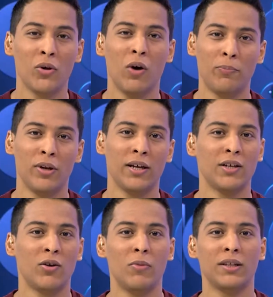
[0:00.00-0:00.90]
وابل لان
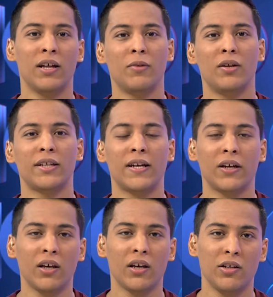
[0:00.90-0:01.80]
هم دائما
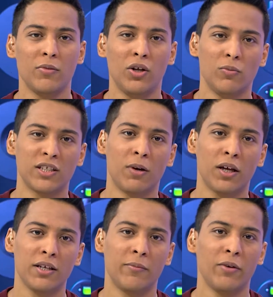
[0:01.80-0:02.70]
تاريخيا ديما عندهم
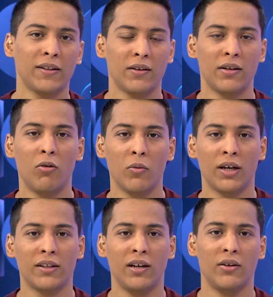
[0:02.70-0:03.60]
الاسبقيه بحيث ان هواوي
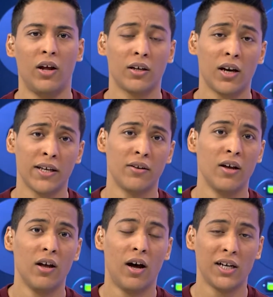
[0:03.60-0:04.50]
حتعلن على الكايرن
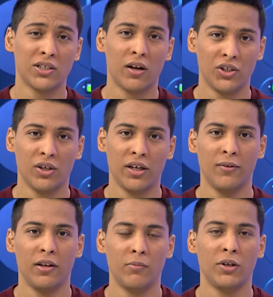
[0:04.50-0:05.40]
10 20
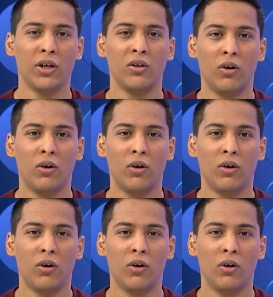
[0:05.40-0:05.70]
لما يعلنوا